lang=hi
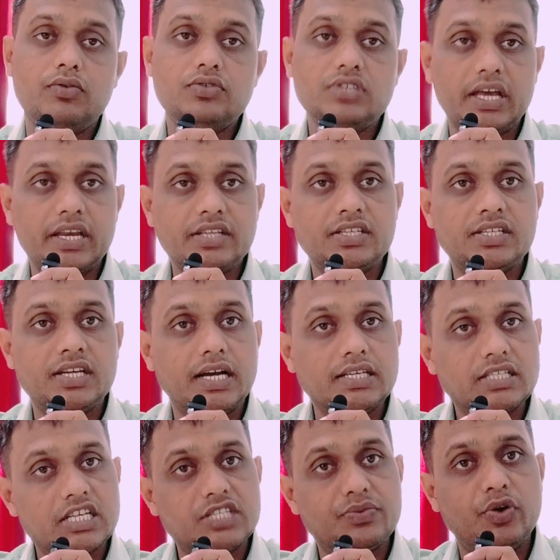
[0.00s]
वो सारी चीज़ें
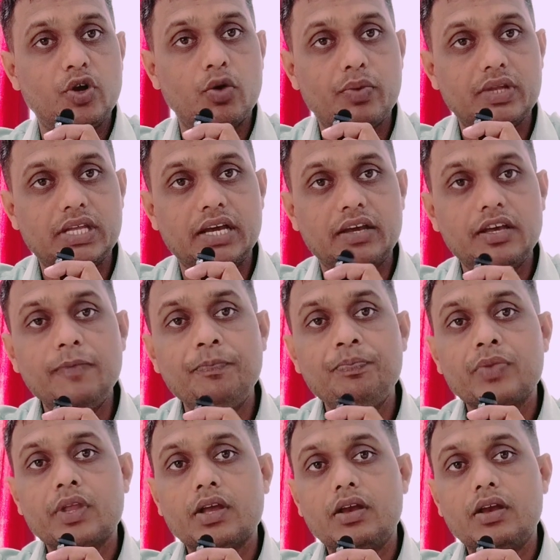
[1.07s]
आज के इस वीडियो में बताएंगे